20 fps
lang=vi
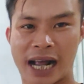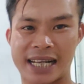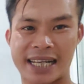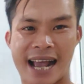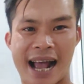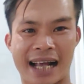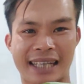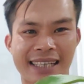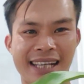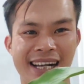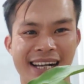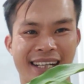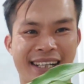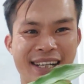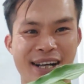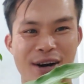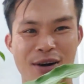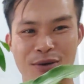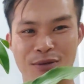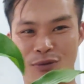cả nhà nhá
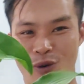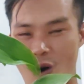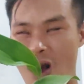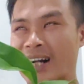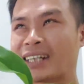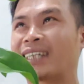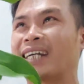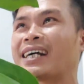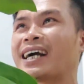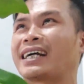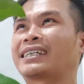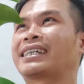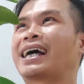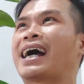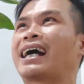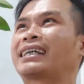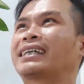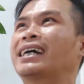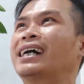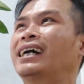kiều vuông nhá cả
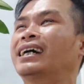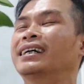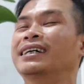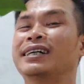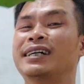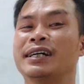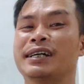nhà nhá